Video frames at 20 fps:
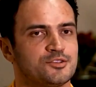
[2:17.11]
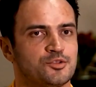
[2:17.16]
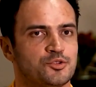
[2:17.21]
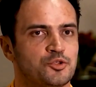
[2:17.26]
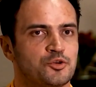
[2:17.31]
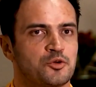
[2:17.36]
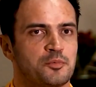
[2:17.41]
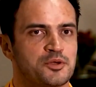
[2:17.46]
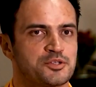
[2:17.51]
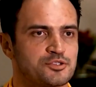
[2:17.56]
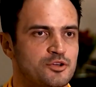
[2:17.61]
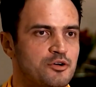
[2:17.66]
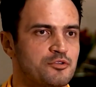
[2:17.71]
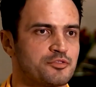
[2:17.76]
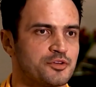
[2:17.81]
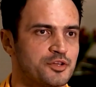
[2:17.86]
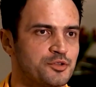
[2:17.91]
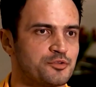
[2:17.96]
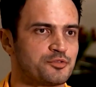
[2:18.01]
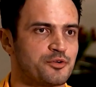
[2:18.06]
Tudo que o
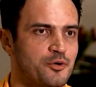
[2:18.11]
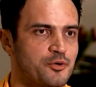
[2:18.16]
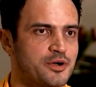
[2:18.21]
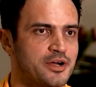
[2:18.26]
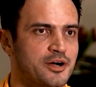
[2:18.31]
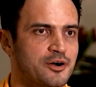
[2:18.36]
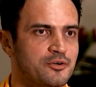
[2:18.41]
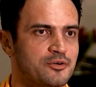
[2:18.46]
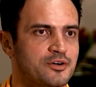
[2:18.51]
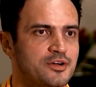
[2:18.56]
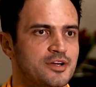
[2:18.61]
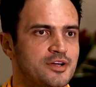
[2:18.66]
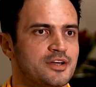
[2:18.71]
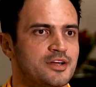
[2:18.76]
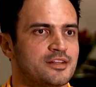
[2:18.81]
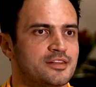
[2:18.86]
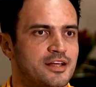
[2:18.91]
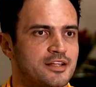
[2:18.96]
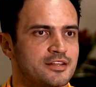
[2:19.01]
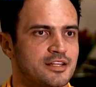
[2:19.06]
pessoal vê do Falcão
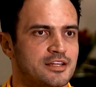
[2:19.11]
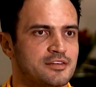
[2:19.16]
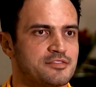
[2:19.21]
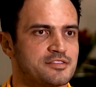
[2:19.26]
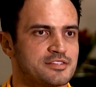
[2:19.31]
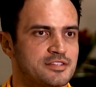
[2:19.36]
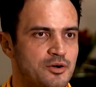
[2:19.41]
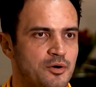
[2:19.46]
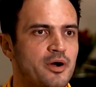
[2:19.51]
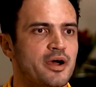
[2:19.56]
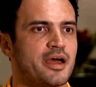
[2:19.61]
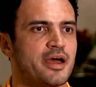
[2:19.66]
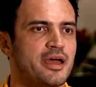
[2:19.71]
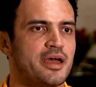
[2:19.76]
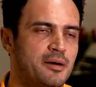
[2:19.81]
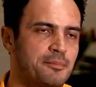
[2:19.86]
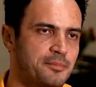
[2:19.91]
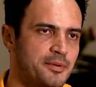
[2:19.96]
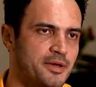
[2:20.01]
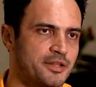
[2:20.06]
na televisão
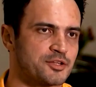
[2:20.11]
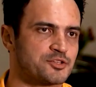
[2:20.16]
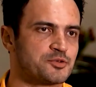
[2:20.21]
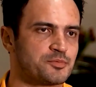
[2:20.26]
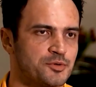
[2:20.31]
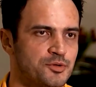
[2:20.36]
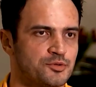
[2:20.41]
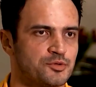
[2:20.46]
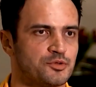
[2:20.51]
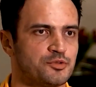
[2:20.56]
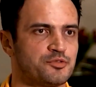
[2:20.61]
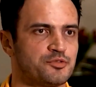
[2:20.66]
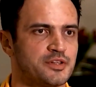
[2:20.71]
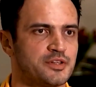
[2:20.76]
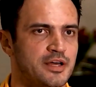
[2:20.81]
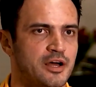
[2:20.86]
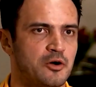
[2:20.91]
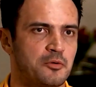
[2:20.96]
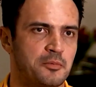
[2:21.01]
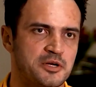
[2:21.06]
é apenas o produto
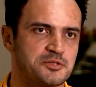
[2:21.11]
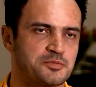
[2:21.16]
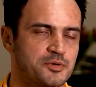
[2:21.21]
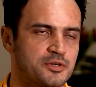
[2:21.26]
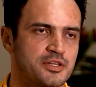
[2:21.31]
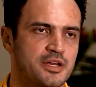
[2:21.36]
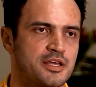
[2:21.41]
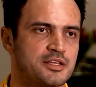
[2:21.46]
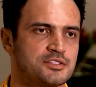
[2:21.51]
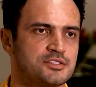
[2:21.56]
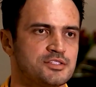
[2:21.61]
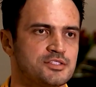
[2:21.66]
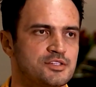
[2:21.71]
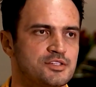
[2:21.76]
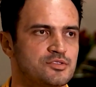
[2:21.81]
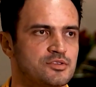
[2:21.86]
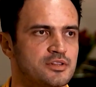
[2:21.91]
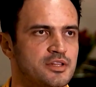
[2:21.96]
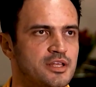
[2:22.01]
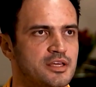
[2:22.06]
final, mas por trás
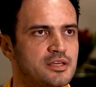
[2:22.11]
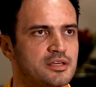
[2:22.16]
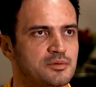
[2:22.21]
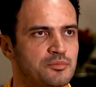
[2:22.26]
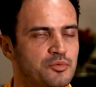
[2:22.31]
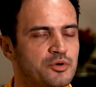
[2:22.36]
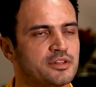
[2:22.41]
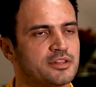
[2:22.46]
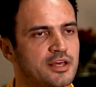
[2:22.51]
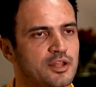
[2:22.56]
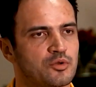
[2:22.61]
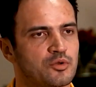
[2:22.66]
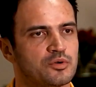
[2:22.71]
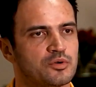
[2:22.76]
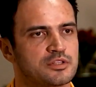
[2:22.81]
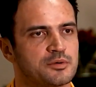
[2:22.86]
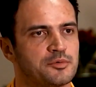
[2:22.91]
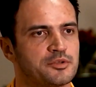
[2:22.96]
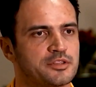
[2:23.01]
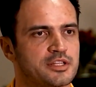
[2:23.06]
disso tem muita
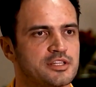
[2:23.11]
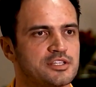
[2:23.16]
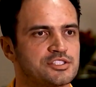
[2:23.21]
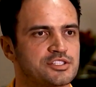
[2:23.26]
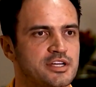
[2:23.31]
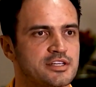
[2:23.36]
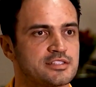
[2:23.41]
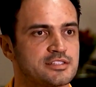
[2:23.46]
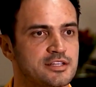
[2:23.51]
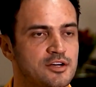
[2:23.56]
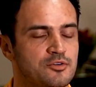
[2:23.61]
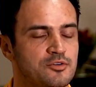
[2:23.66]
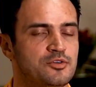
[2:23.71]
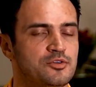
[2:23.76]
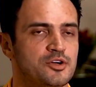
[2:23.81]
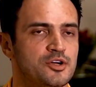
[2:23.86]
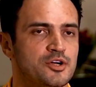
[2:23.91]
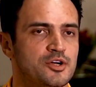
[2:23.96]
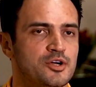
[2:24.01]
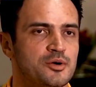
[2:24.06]
luta, muita dedicação,
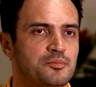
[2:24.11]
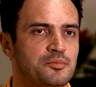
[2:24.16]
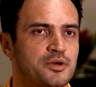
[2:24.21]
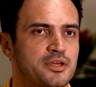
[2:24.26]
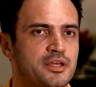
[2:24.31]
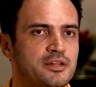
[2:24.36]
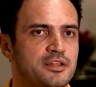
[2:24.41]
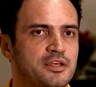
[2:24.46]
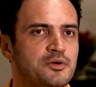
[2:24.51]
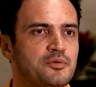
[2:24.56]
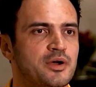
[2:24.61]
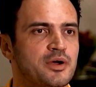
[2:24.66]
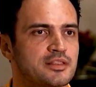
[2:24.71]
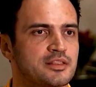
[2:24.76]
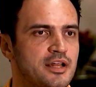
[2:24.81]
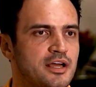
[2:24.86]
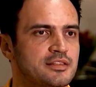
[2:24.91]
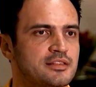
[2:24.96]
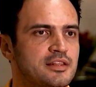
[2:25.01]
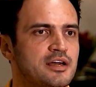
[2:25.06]
porque nenhum
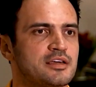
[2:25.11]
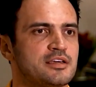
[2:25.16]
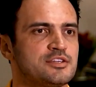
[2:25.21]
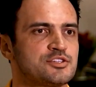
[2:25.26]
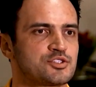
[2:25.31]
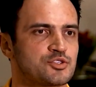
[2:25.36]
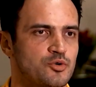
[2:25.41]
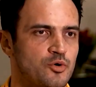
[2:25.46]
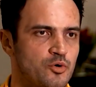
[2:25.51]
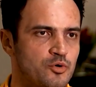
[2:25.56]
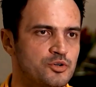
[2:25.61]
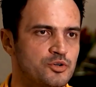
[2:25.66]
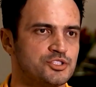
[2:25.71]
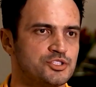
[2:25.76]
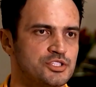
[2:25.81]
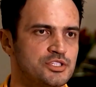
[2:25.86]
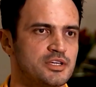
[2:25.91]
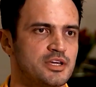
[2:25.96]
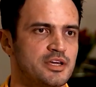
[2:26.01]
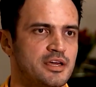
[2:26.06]
atleta
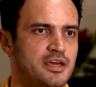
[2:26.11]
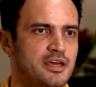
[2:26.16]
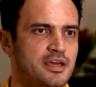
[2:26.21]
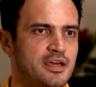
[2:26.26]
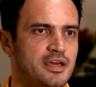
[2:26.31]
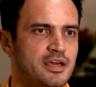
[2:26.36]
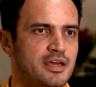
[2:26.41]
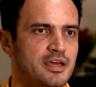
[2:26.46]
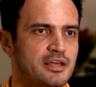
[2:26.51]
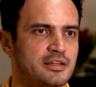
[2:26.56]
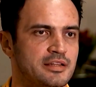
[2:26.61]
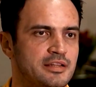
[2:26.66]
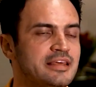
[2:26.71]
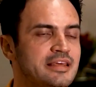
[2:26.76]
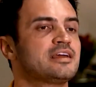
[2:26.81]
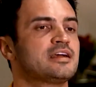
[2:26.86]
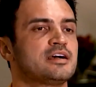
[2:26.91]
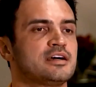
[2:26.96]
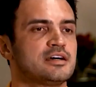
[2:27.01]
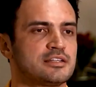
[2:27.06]
esconde, é,
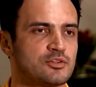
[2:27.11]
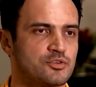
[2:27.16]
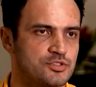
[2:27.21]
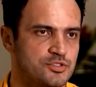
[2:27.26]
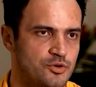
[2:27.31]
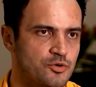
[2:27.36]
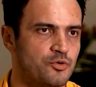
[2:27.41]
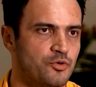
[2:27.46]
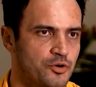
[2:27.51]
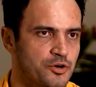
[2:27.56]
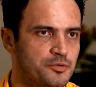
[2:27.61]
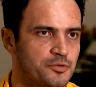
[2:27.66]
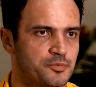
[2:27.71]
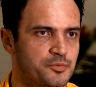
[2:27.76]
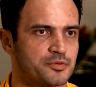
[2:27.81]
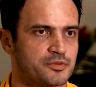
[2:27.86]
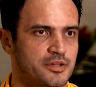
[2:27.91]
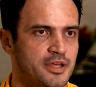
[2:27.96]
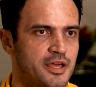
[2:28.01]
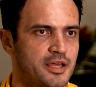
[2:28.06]
engana o seu corpo.
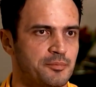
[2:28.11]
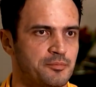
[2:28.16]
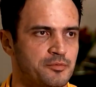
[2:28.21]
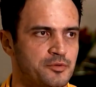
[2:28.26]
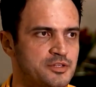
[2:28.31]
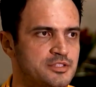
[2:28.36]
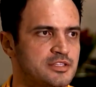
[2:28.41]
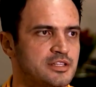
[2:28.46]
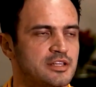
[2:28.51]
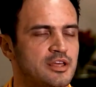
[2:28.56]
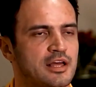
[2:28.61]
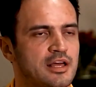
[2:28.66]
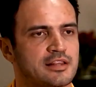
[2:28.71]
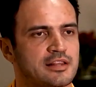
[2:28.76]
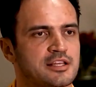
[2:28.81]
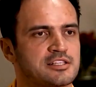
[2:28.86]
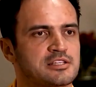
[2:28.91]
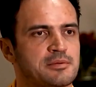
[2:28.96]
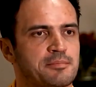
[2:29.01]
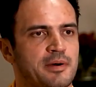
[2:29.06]
Né? Por isso tem
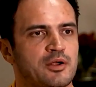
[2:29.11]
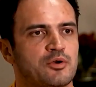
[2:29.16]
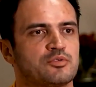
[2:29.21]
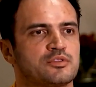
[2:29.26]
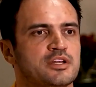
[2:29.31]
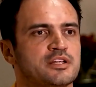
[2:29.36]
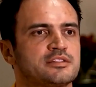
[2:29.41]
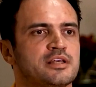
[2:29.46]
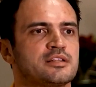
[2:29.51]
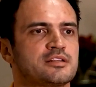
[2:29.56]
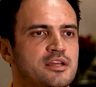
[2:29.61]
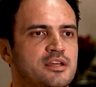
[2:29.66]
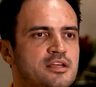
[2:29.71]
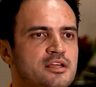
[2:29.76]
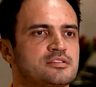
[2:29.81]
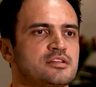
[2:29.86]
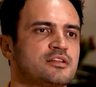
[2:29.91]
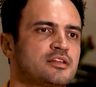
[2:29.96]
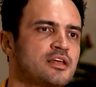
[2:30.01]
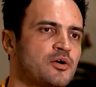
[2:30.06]
atletas que param com
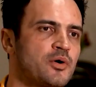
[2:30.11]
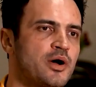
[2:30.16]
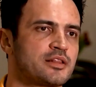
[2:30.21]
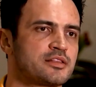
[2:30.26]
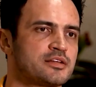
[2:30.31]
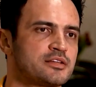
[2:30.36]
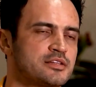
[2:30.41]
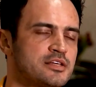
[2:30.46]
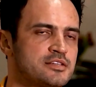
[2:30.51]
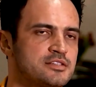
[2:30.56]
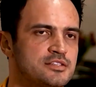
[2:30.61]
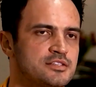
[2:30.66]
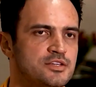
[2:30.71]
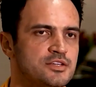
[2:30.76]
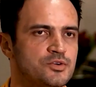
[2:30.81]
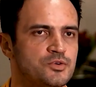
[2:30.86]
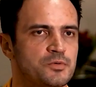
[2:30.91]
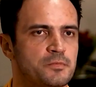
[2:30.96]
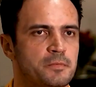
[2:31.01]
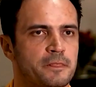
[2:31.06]
33, 34,
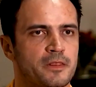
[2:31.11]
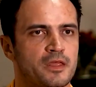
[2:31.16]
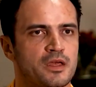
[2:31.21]
35.